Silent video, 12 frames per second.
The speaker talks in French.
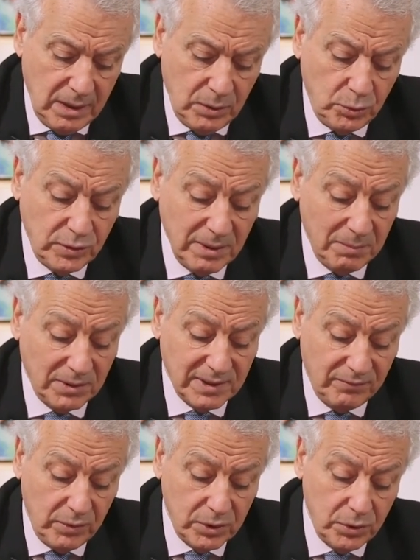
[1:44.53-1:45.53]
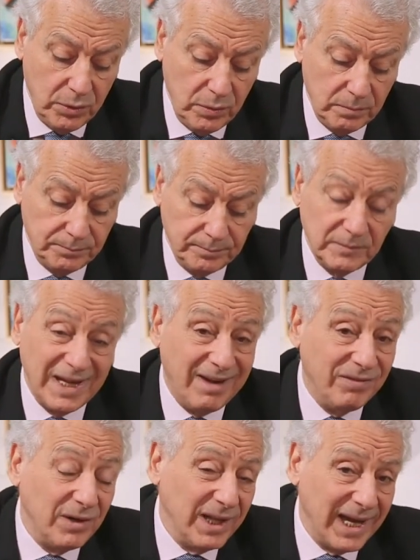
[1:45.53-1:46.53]
Deuxièmement, savoir que,
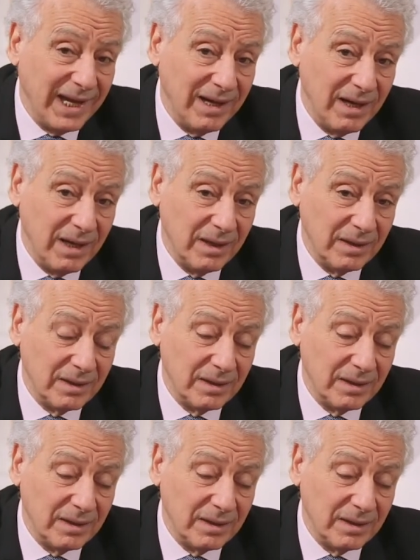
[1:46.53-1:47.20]
avant les règles,